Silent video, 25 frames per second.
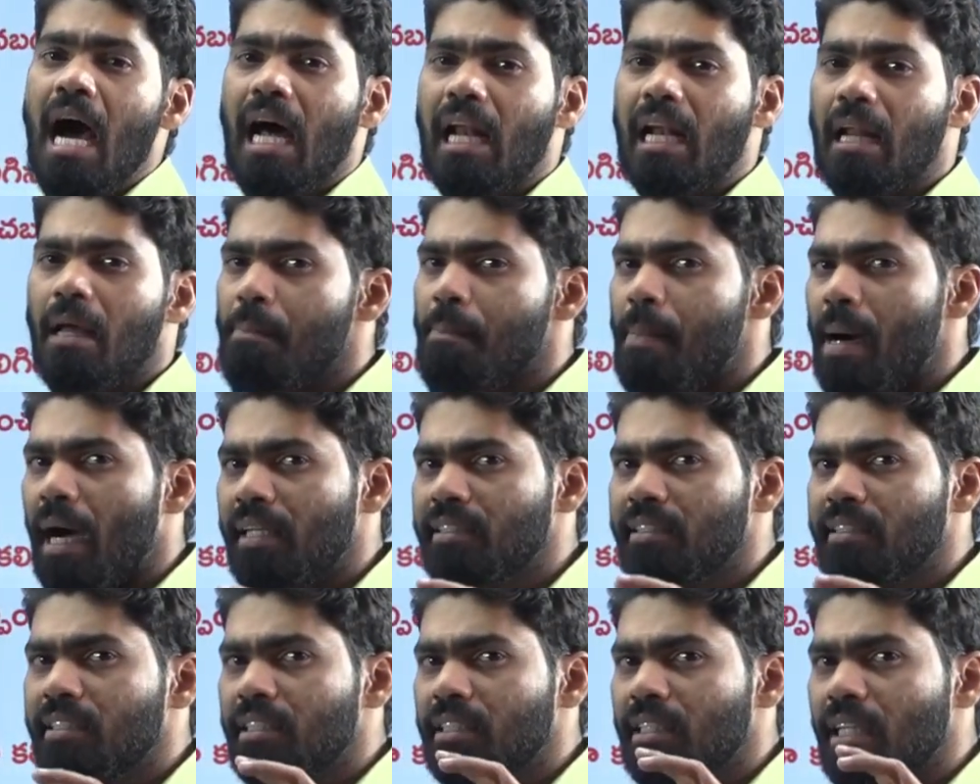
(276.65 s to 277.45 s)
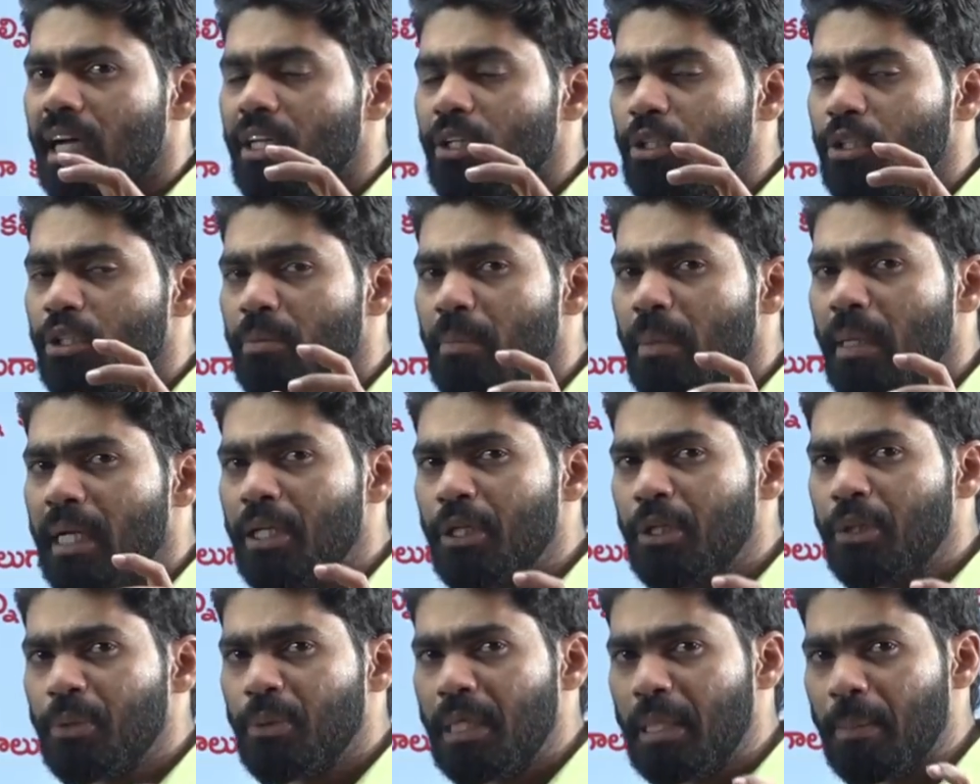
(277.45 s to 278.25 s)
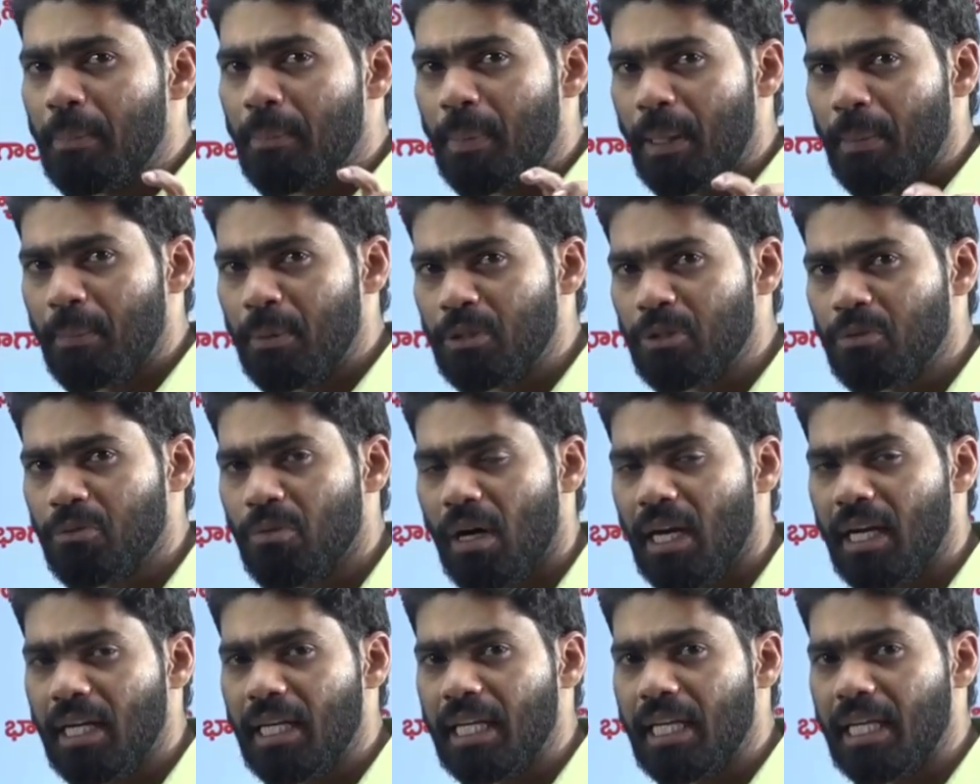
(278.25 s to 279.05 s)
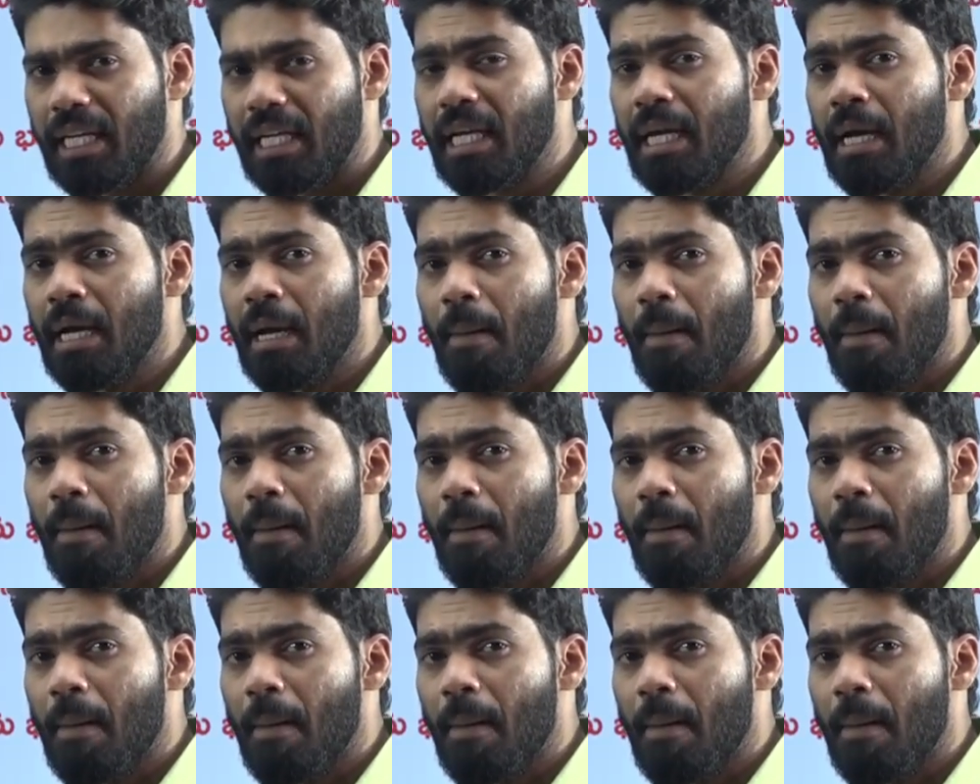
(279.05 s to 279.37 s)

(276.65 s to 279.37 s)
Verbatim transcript: అలా బాధ్యతాయుతమైనటువంటి ప్రభుత్వాన్ని